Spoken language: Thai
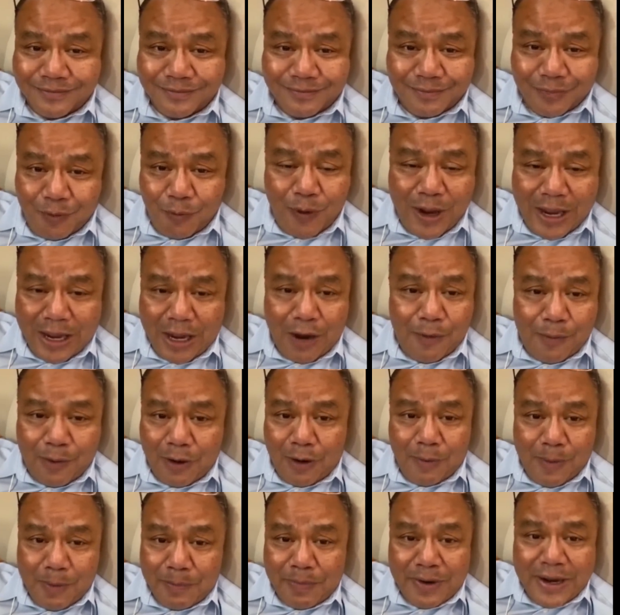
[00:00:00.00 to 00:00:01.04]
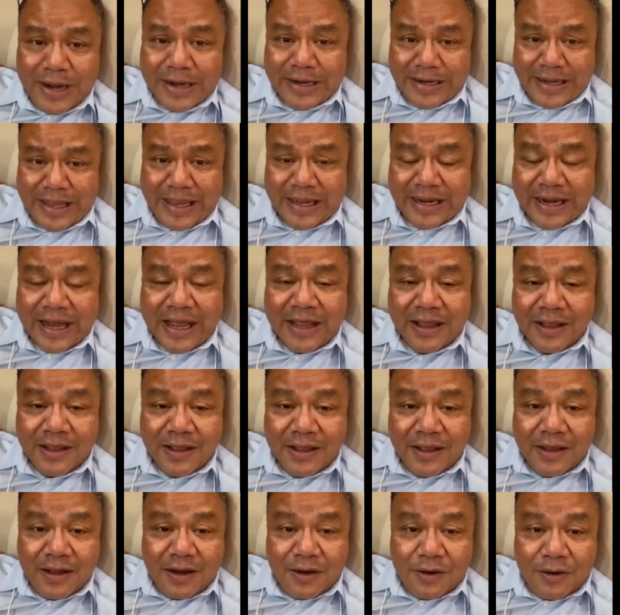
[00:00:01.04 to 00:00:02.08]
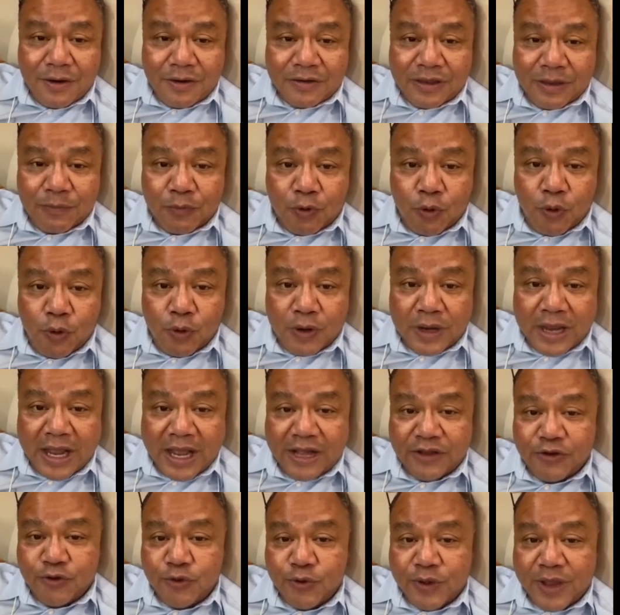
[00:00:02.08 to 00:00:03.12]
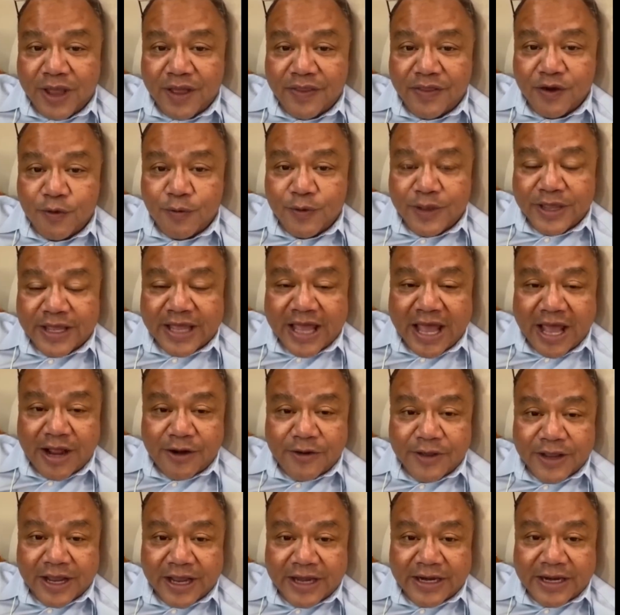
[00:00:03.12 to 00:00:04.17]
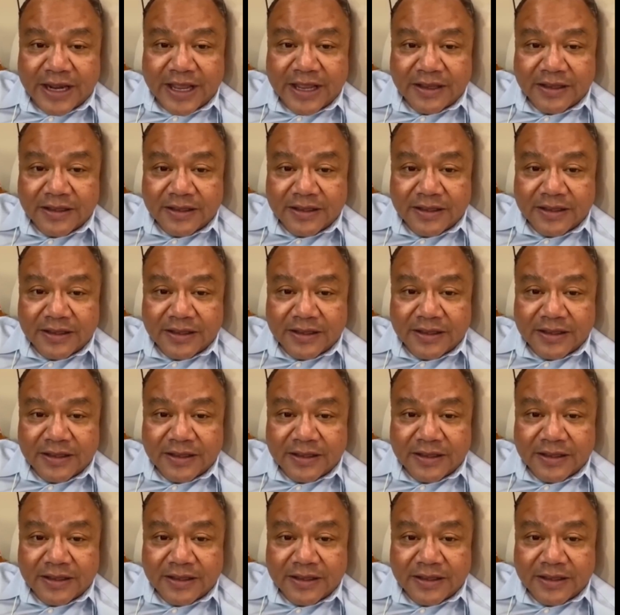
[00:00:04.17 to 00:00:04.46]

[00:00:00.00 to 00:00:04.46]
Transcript: ผมว่าเขาว่าเราเป็นเพื่อนดี กันนะ เราทำโครงการ Together We Can ด้วยกันนะ